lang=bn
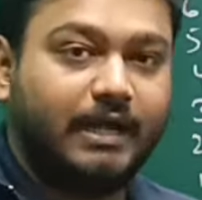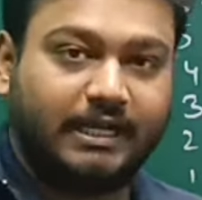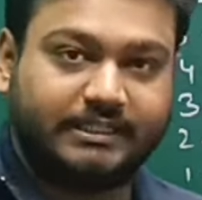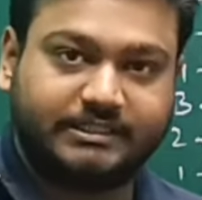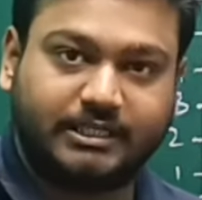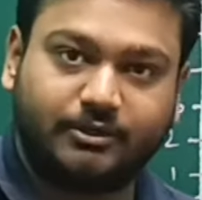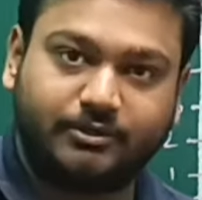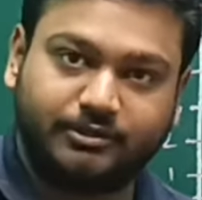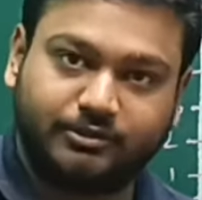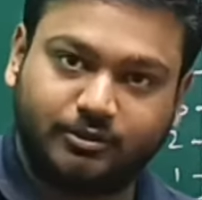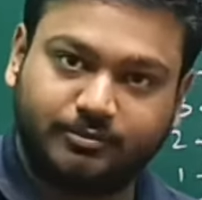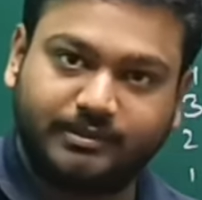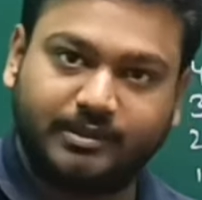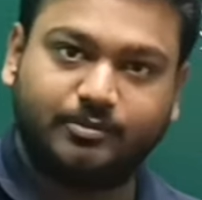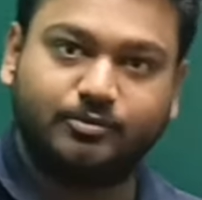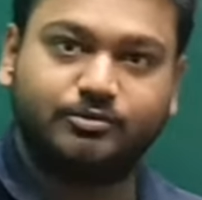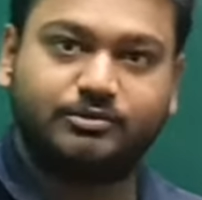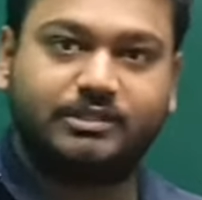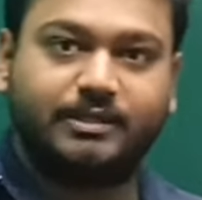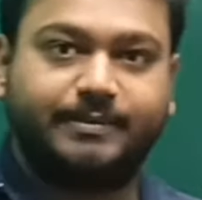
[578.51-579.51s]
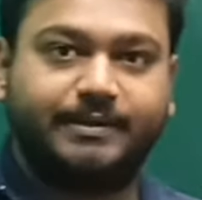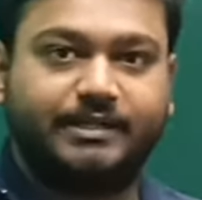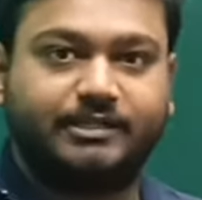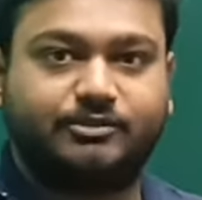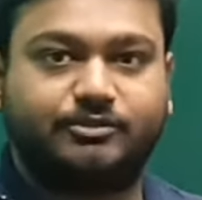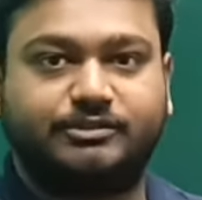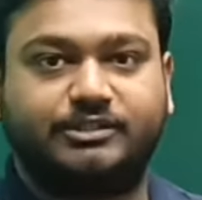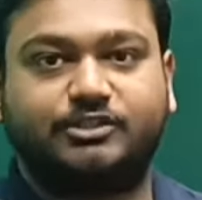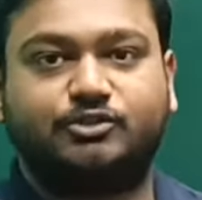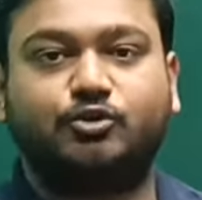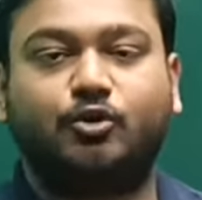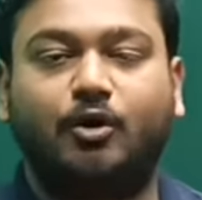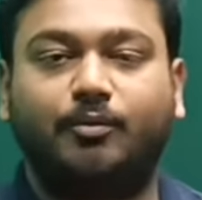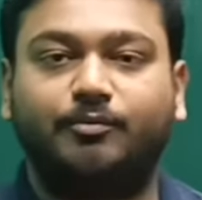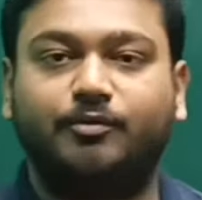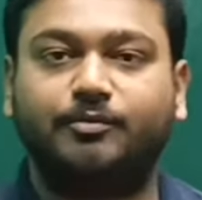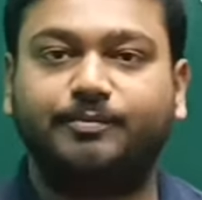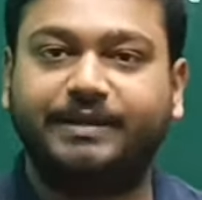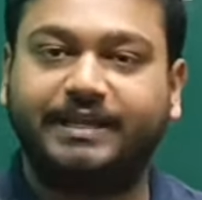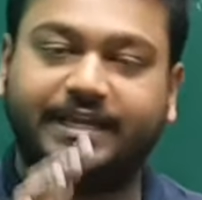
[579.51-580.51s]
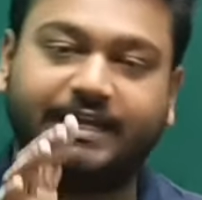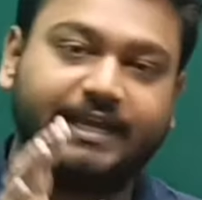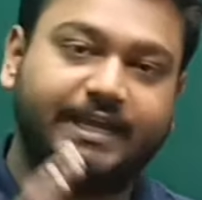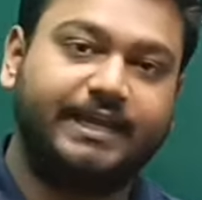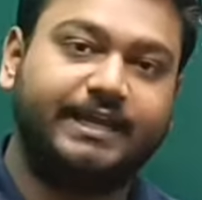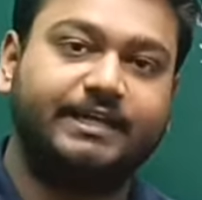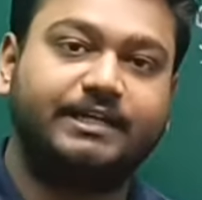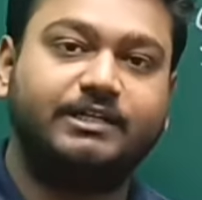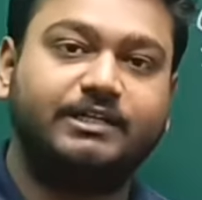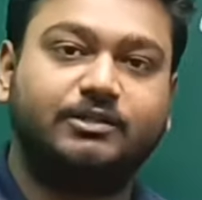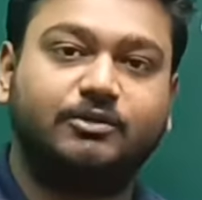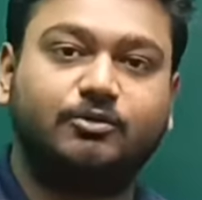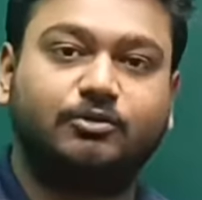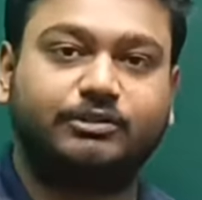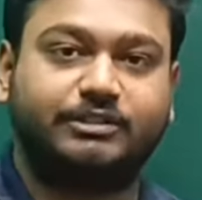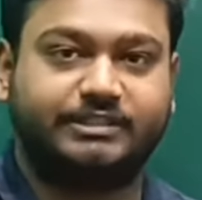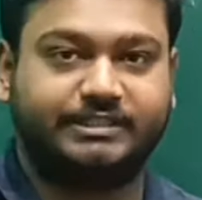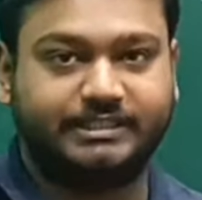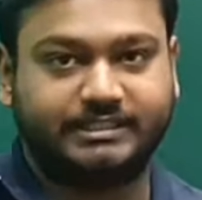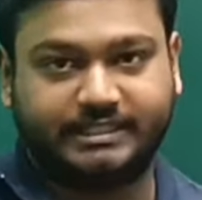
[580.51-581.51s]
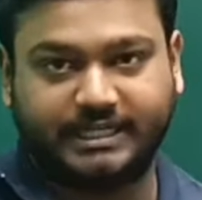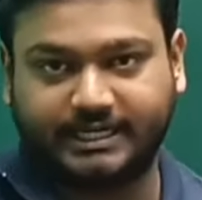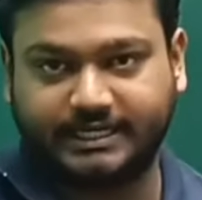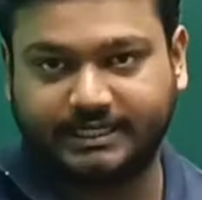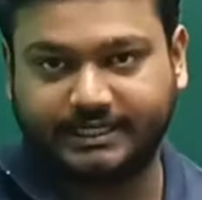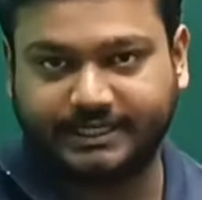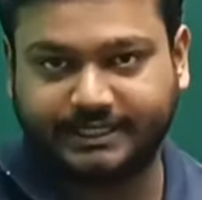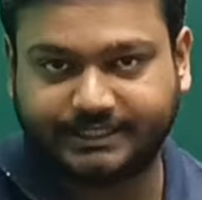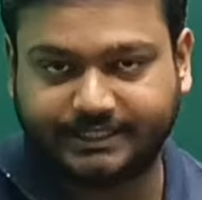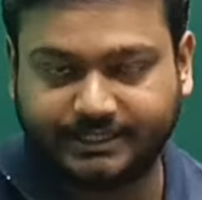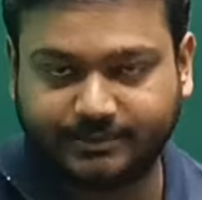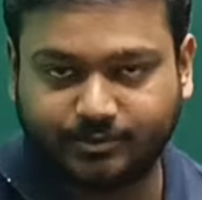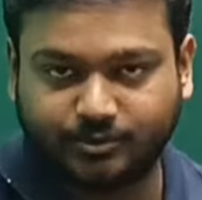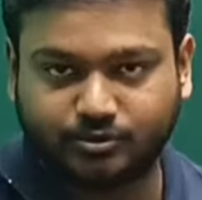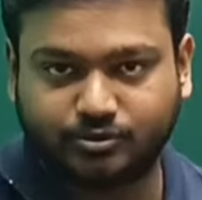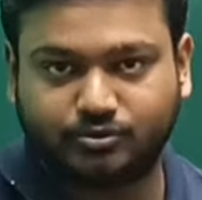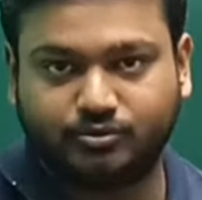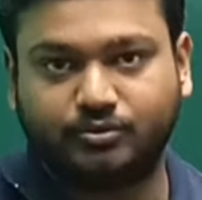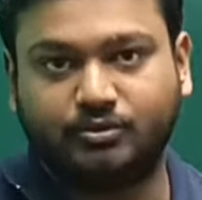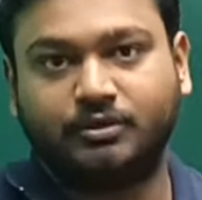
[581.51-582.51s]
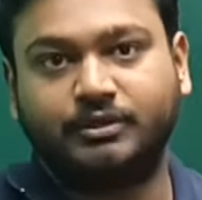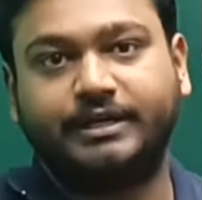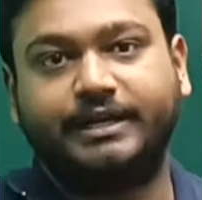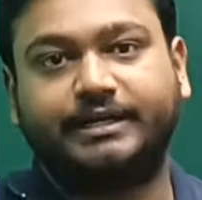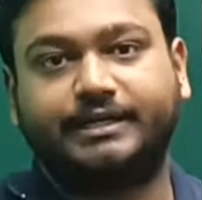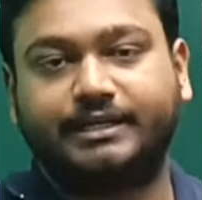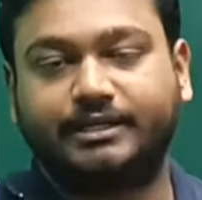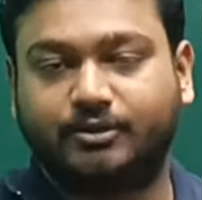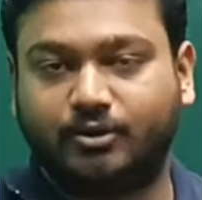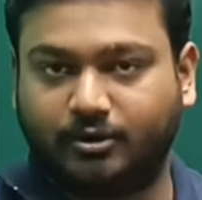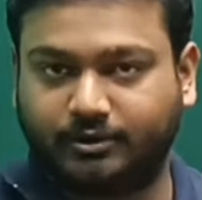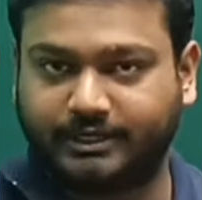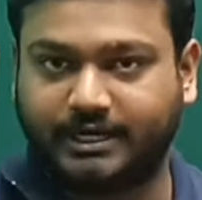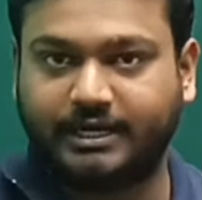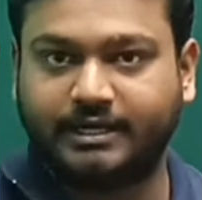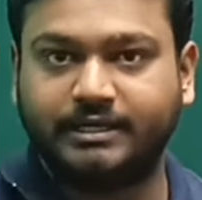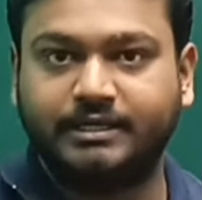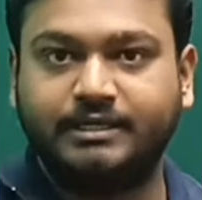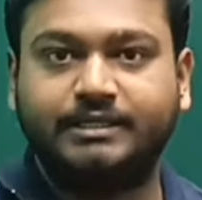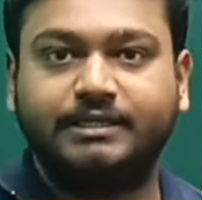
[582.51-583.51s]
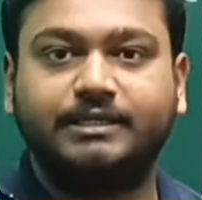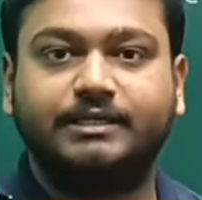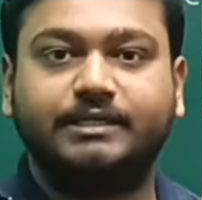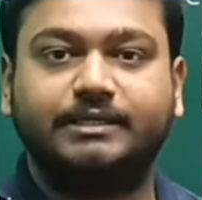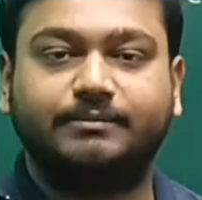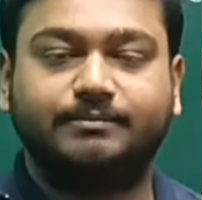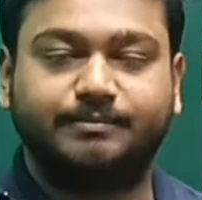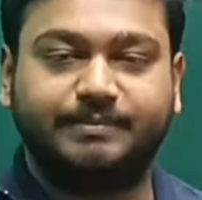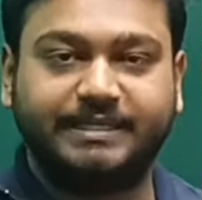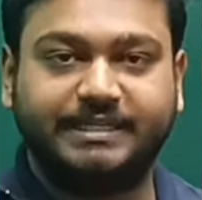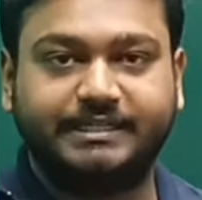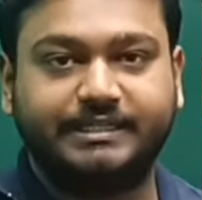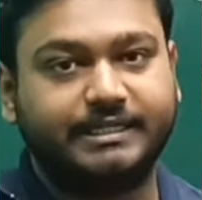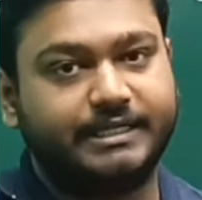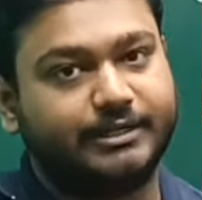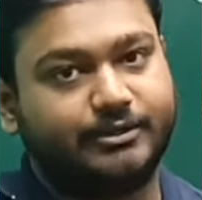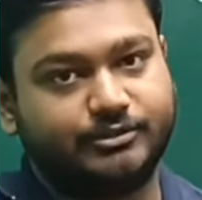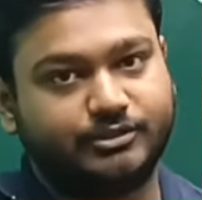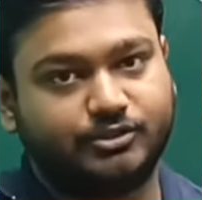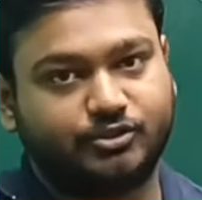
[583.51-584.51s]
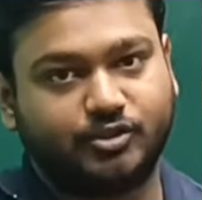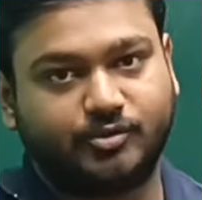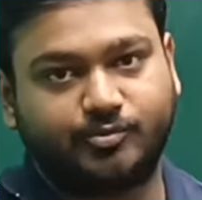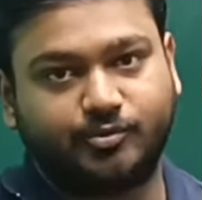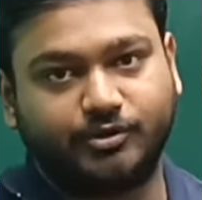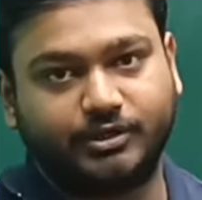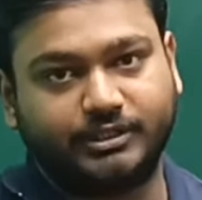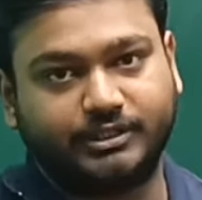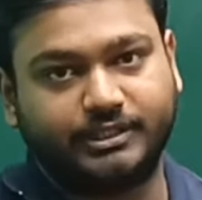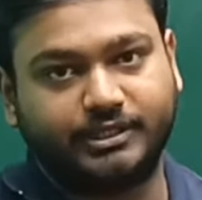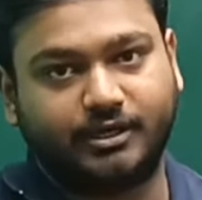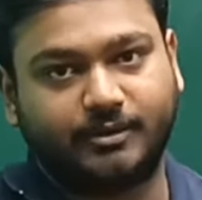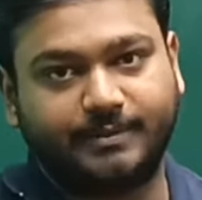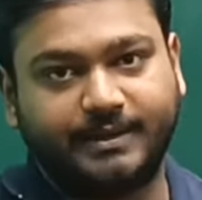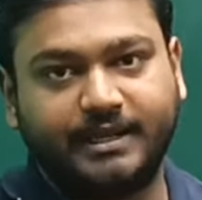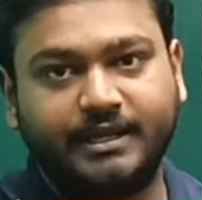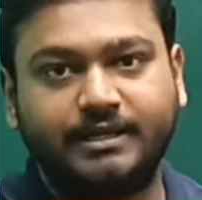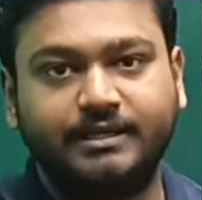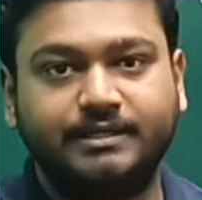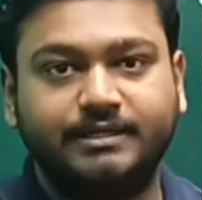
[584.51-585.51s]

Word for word: আশা করি তোমরা বুঝতে পেরেছো যে সমবেগে গতিশীল থাকলে একটি বস্তুর একটি কণার ভিটি লেখচিত্র প্রকৃতি হবে